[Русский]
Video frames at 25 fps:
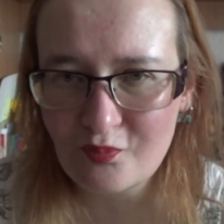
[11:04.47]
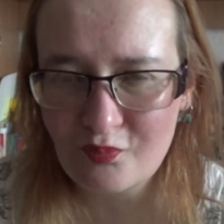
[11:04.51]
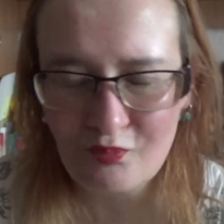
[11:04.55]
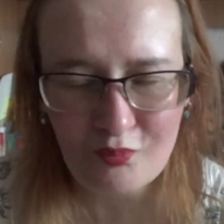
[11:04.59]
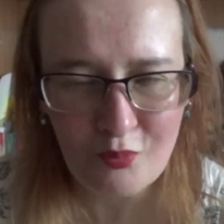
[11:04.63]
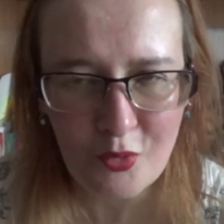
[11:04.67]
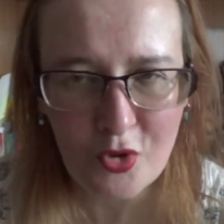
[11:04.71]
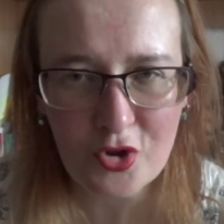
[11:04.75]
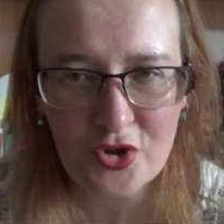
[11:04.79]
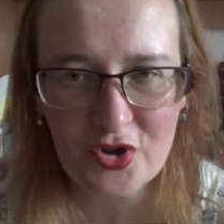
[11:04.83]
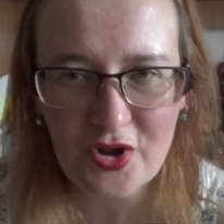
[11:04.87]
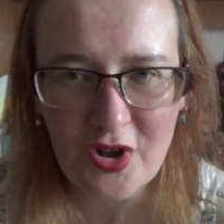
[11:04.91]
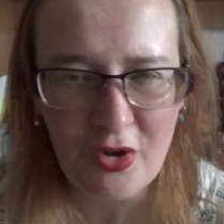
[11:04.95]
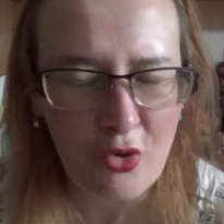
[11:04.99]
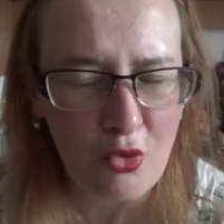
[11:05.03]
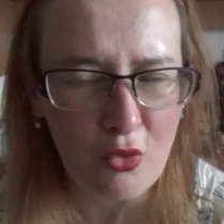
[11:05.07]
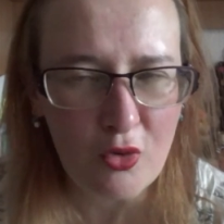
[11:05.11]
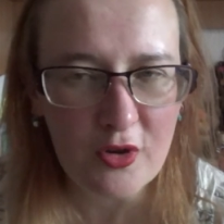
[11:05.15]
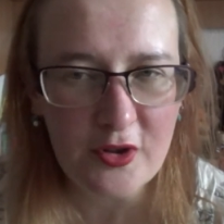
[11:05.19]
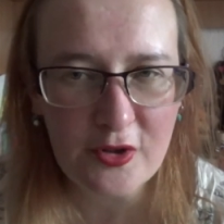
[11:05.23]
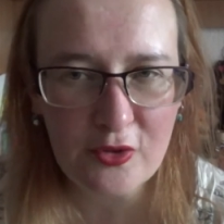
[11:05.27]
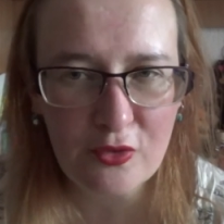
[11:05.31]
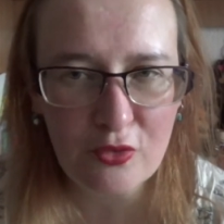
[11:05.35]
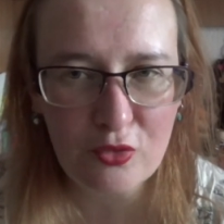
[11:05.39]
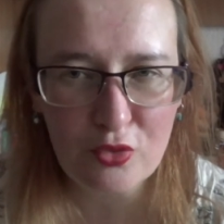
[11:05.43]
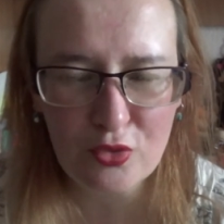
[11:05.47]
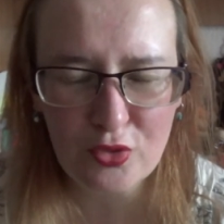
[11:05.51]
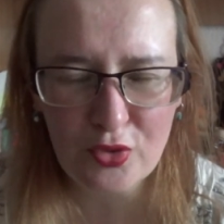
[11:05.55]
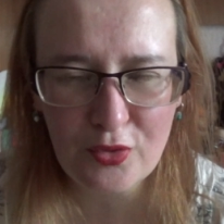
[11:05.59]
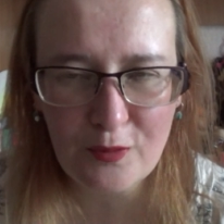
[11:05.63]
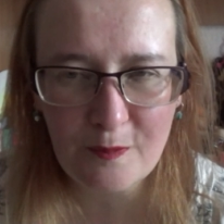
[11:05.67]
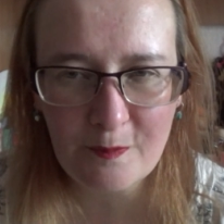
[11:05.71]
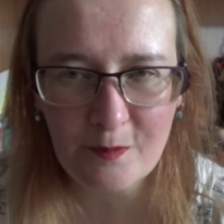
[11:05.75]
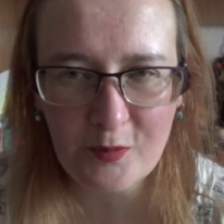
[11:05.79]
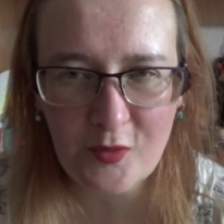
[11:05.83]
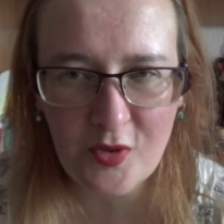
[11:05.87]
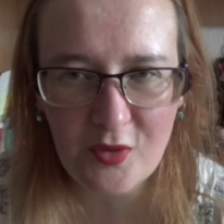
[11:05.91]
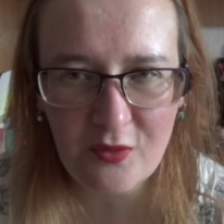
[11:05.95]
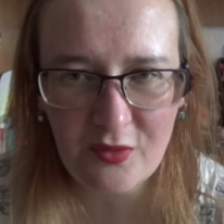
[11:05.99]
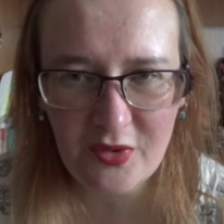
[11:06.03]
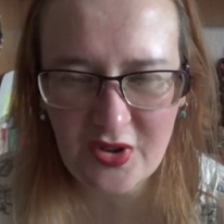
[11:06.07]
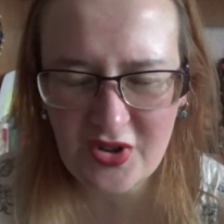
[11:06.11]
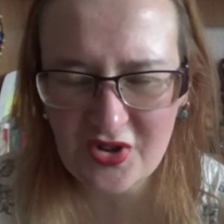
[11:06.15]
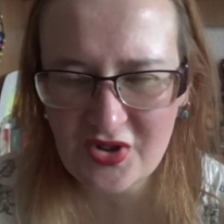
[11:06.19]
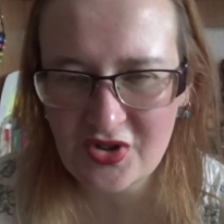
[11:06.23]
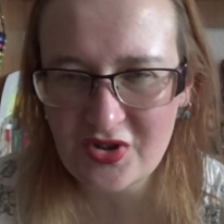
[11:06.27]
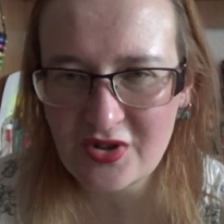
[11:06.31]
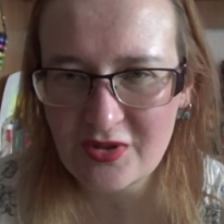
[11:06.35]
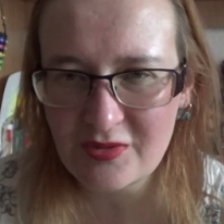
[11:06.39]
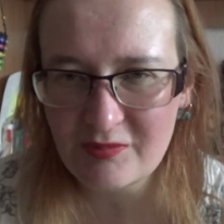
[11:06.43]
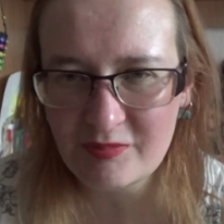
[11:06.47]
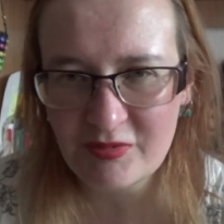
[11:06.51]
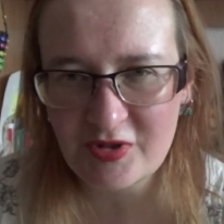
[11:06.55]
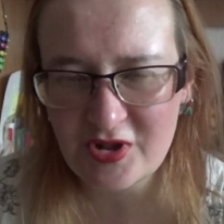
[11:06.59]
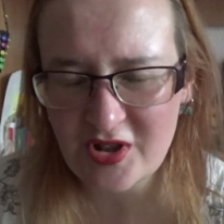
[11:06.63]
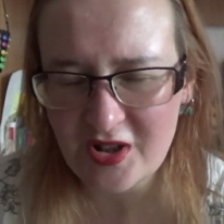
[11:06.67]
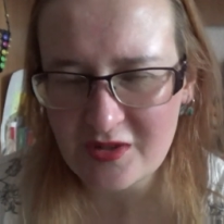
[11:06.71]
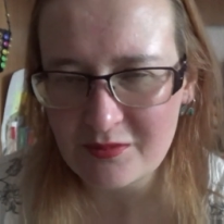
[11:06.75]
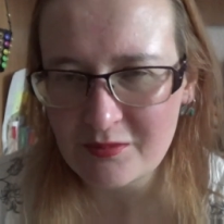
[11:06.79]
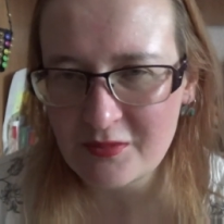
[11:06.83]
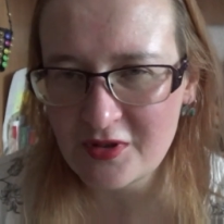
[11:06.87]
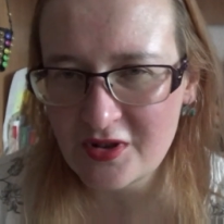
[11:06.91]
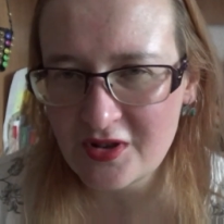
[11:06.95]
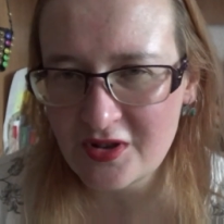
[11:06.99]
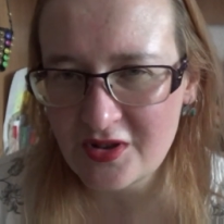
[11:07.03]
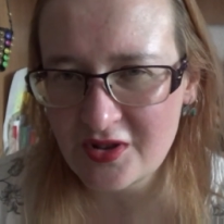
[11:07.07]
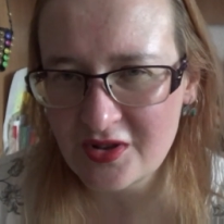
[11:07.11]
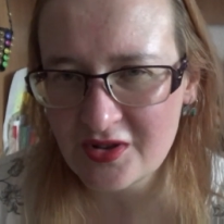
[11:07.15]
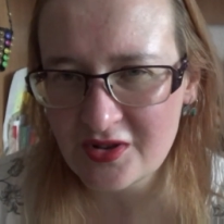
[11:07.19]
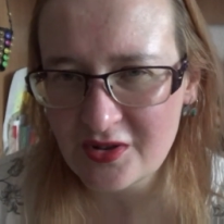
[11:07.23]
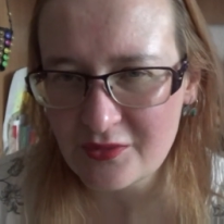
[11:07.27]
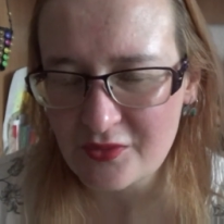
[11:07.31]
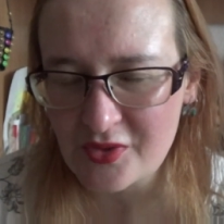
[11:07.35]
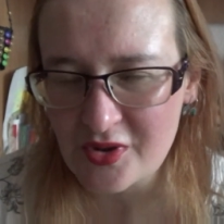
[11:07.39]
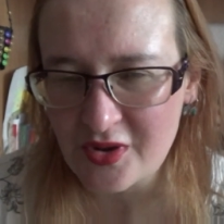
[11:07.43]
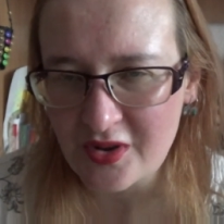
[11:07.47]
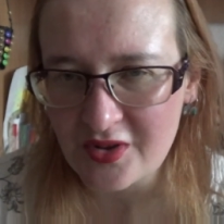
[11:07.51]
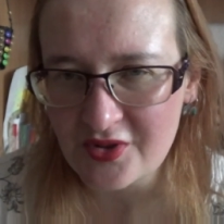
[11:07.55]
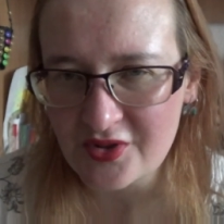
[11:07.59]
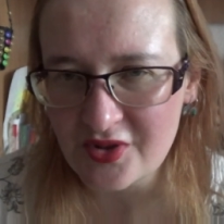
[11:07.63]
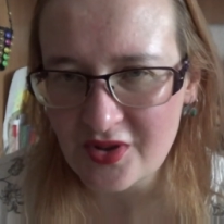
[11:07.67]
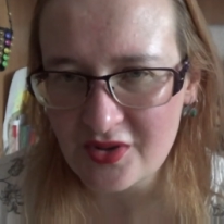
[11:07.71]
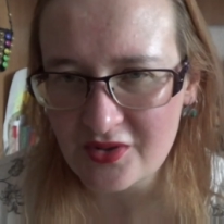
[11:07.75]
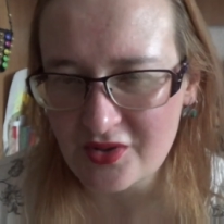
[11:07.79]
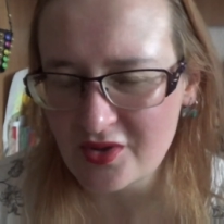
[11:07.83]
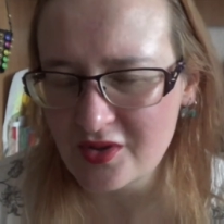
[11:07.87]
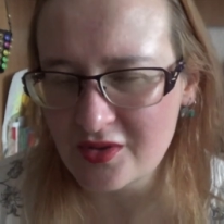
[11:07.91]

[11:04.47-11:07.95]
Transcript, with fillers: можно холику 250 мл заказать,